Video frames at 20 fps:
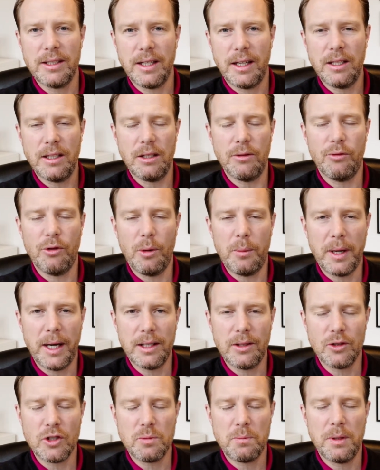Dann die
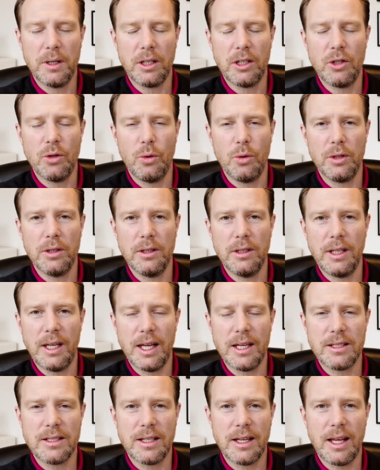Vorbereitungsperiode,
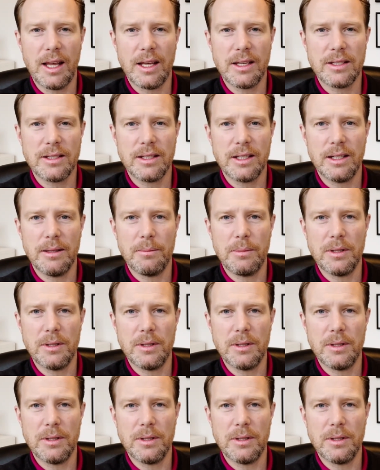1.1.